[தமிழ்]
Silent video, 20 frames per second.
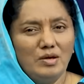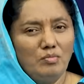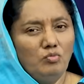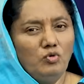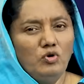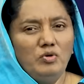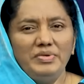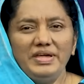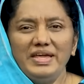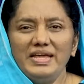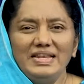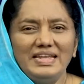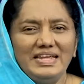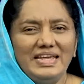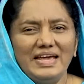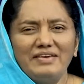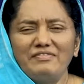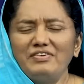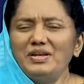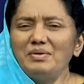பூமியில்
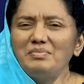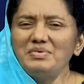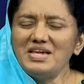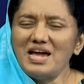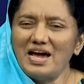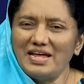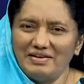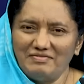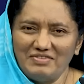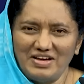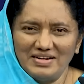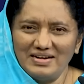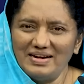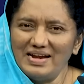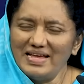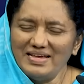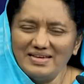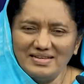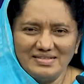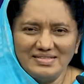எவரும்
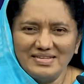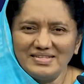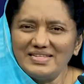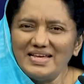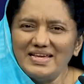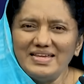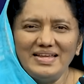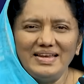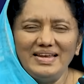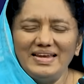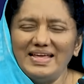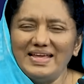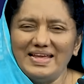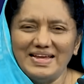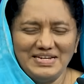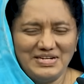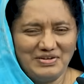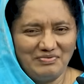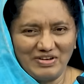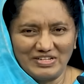ஞானவான்களாக இருந்ததே இல்லை
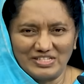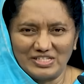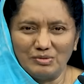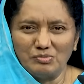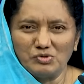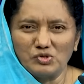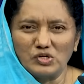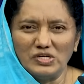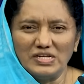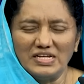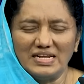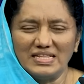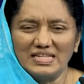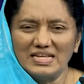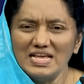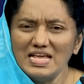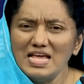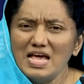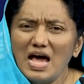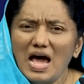என்று வசனம் சொல்லுகிறது
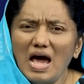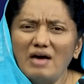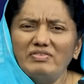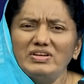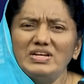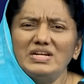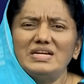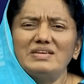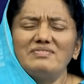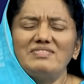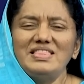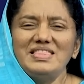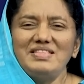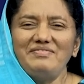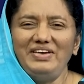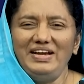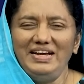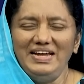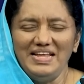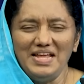அவனுக்கு வந்து
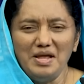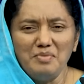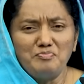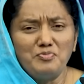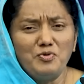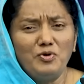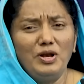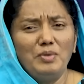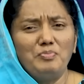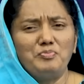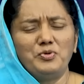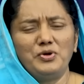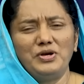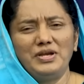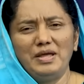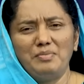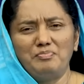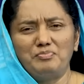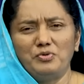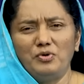வெள்ளியைப் போல
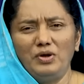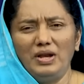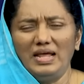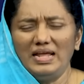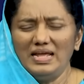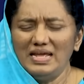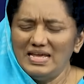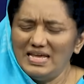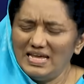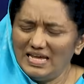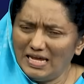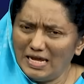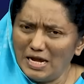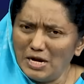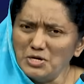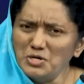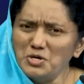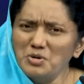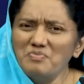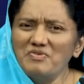பொன்னைப் போல
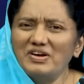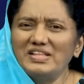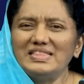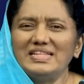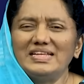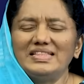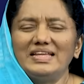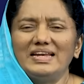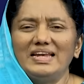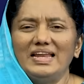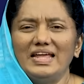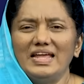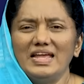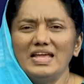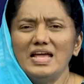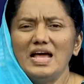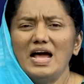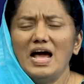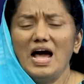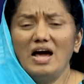எங்கும் வந்ததில்லை
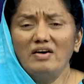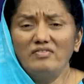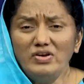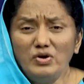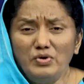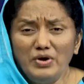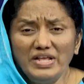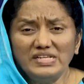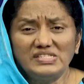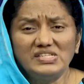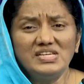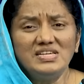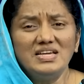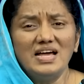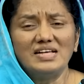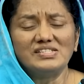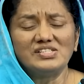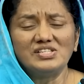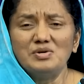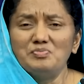அவனுடைய
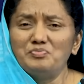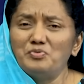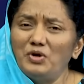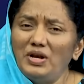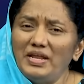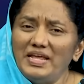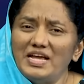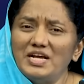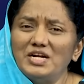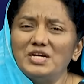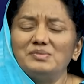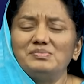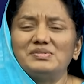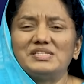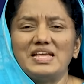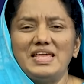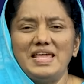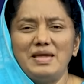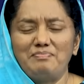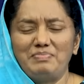சிங்காசனம் போல எங்கும்
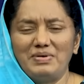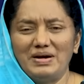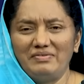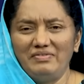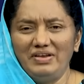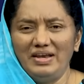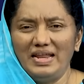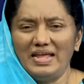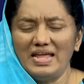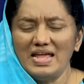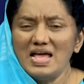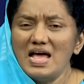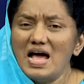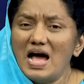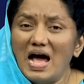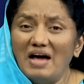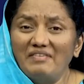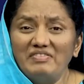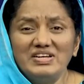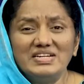செய்யப்படவில்லை
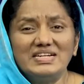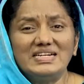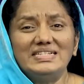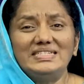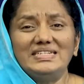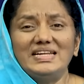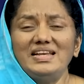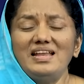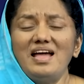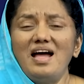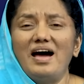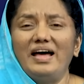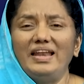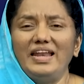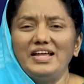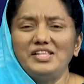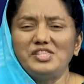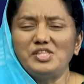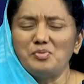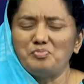அவன் கட்டின
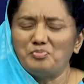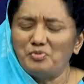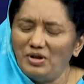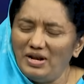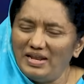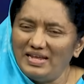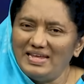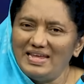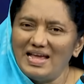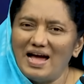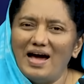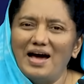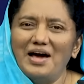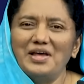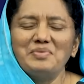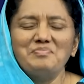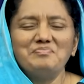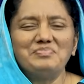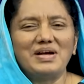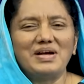ஆலயத்தைப் போல யாரும்